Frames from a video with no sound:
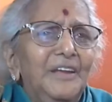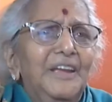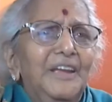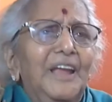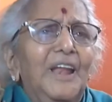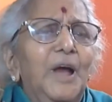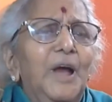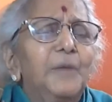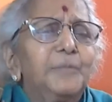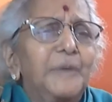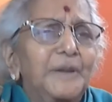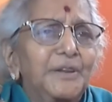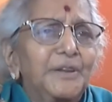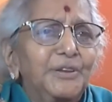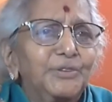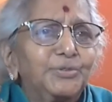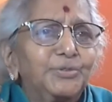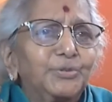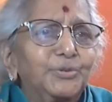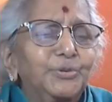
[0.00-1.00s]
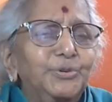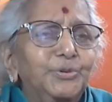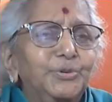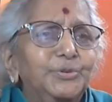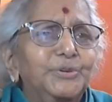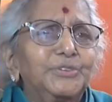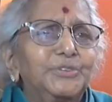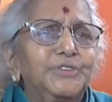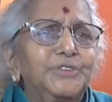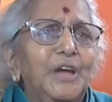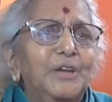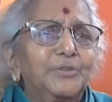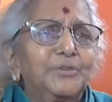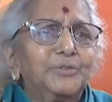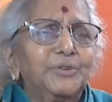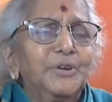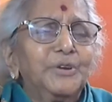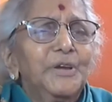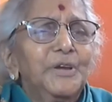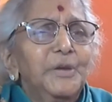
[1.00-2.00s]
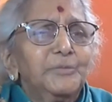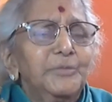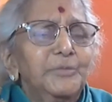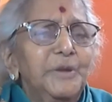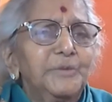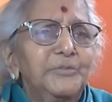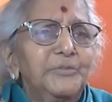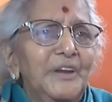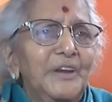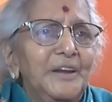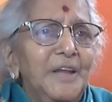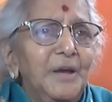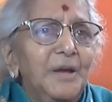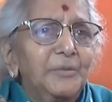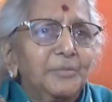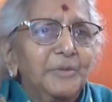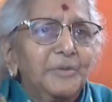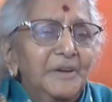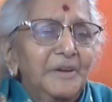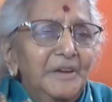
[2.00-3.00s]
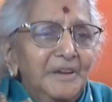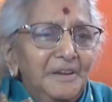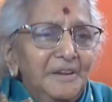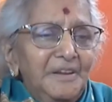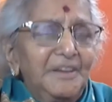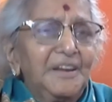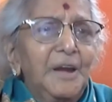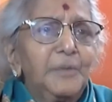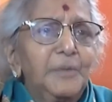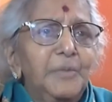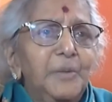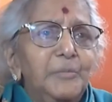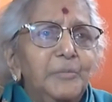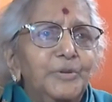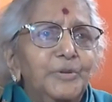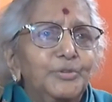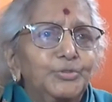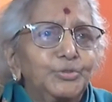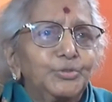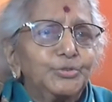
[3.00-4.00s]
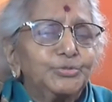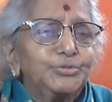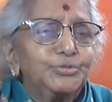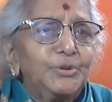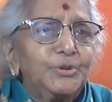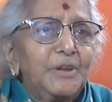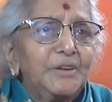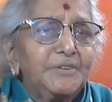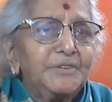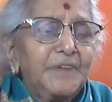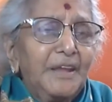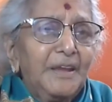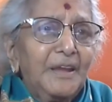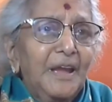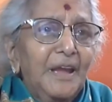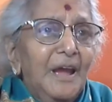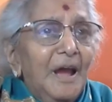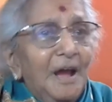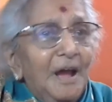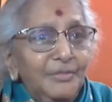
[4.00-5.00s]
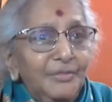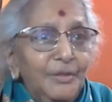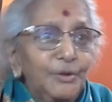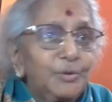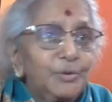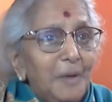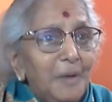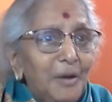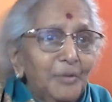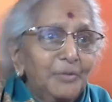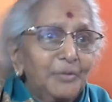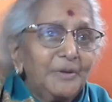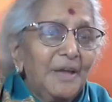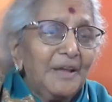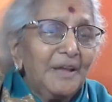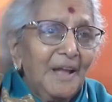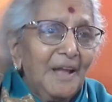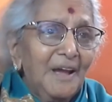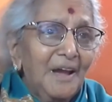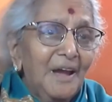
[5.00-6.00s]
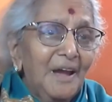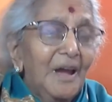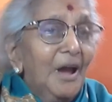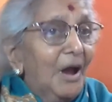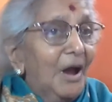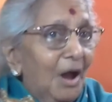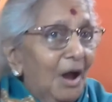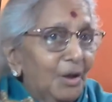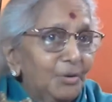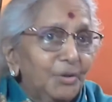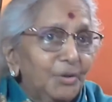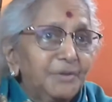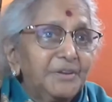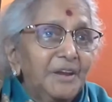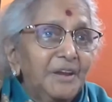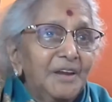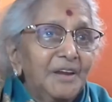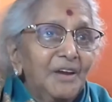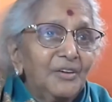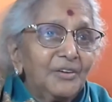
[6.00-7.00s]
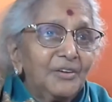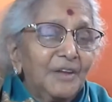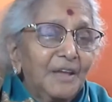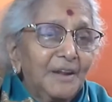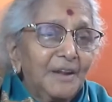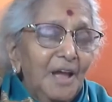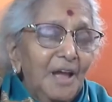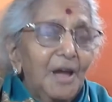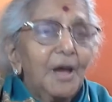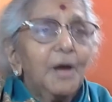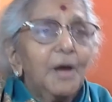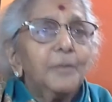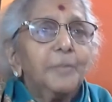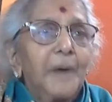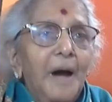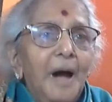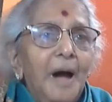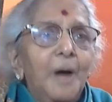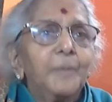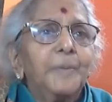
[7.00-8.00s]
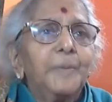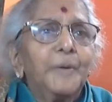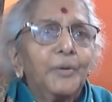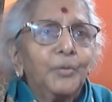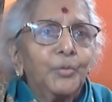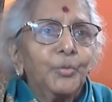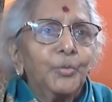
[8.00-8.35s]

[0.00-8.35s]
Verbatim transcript: ఎలా పరిగెత్తుకుంటూ వచ్చారు మేము వెళ్ళాము ఇంకా మమ్మల్ని చూస్తున్నట్టే అందరూ బాగున్నారా ఆరోగ్యంగా ఉన్నారా పాపం